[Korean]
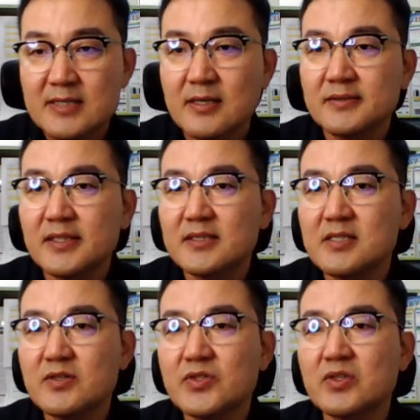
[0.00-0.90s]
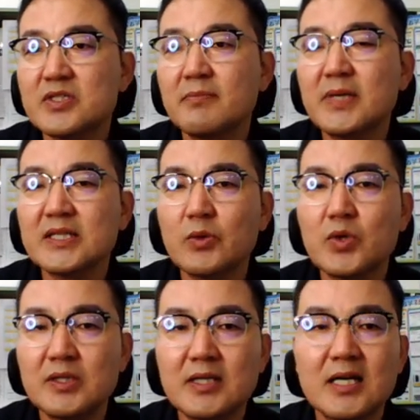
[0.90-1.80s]
상당히 클 것으로 전망되고
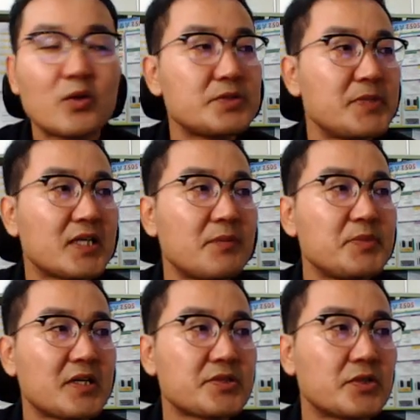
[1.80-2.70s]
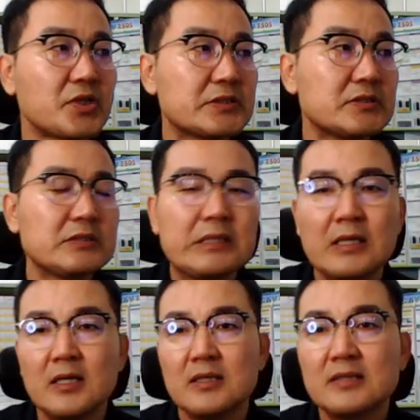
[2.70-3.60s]
있다라고 지금 이야기를 합니다. 그래서 저는
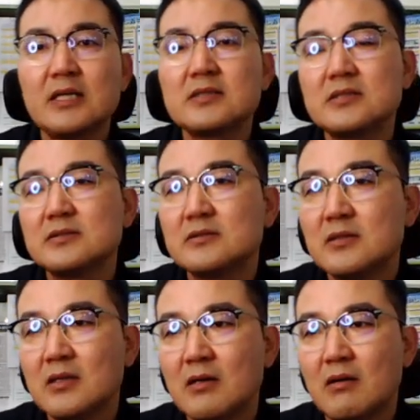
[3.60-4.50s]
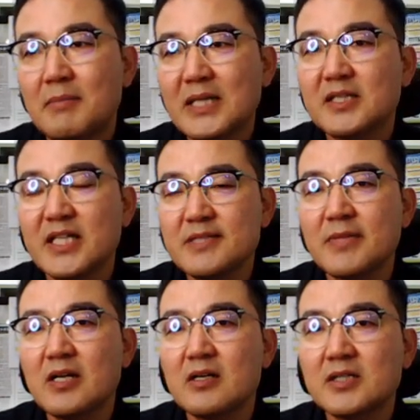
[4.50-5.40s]
일단은 만약에 내 집
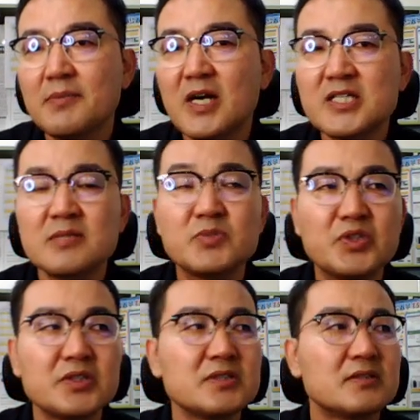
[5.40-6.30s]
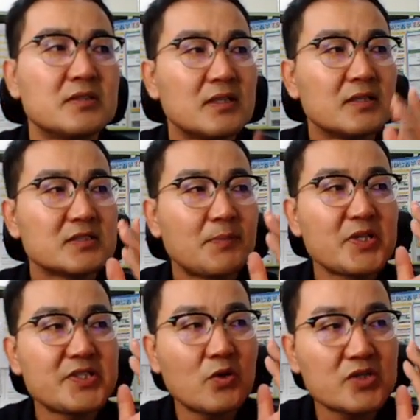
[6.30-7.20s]
마련을 희망하시는 분들은 첫
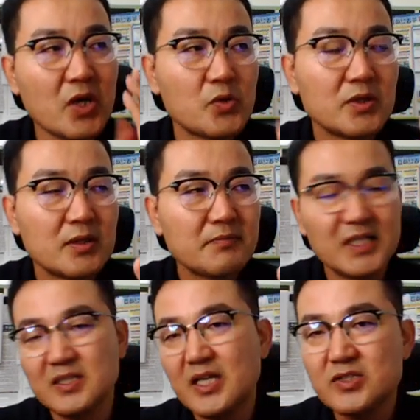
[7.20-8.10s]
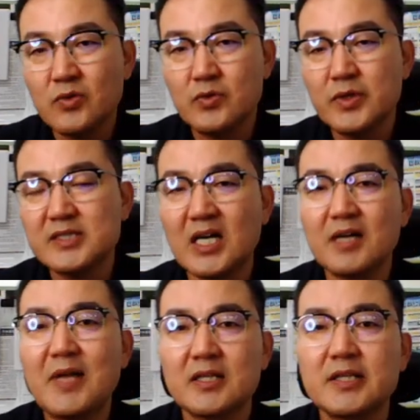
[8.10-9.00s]
번째로 서울, 만약에 내가 서울에
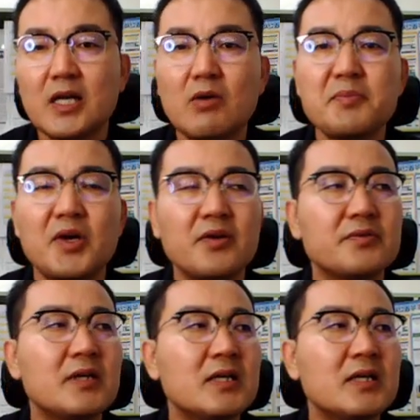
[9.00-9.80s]
자금이 안 된다라고 하면